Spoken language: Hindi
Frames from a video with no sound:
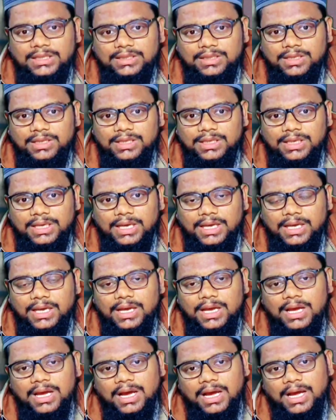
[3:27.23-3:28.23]
हद नहीं है
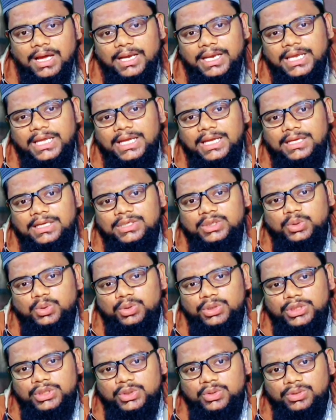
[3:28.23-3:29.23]
हर एक
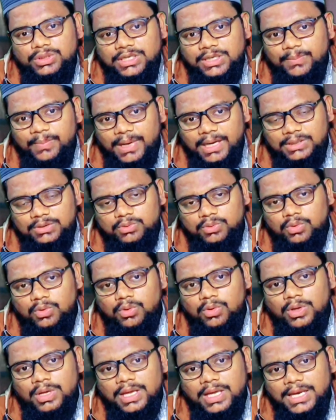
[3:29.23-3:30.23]
छोटी छोटी बात
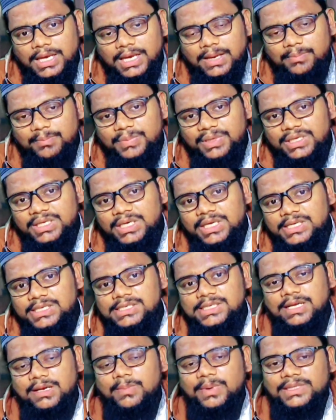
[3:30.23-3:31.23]
को लंबी
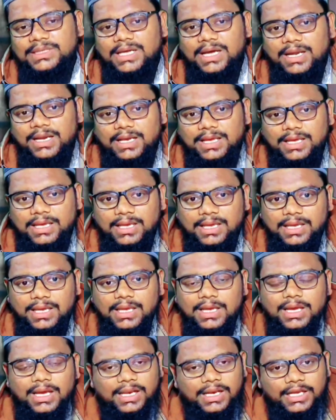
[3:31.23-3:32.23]
खींच कर बता रहे
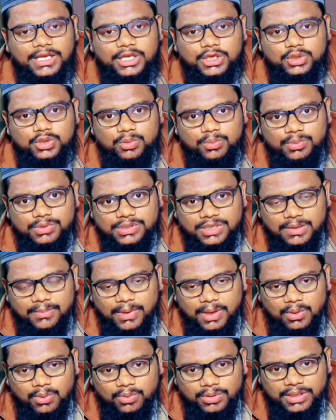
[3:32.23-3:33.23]
हैं लेकिन जो
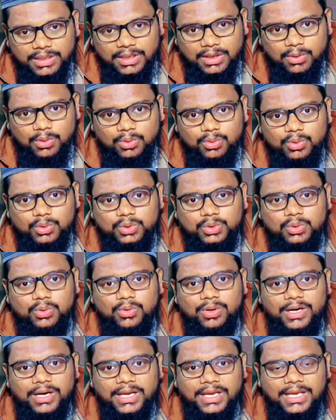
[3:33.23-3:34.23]
मुसलमानों के घरों को
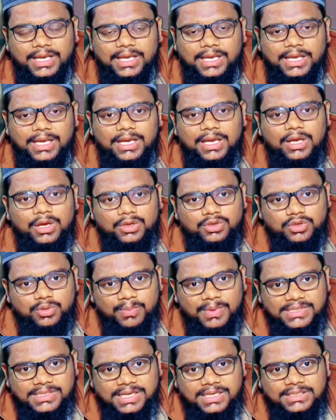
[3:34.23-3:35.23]
तोड़ रहे हैं
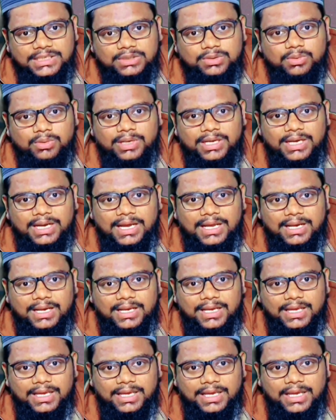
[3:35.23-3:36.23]
जो मसाजिद को गिरा
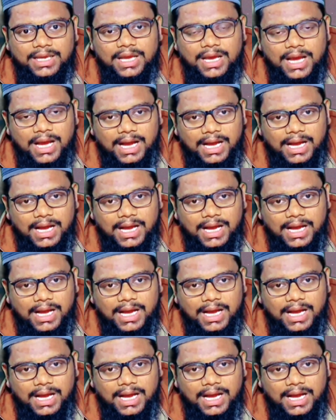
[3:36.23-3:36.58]
रहे हैं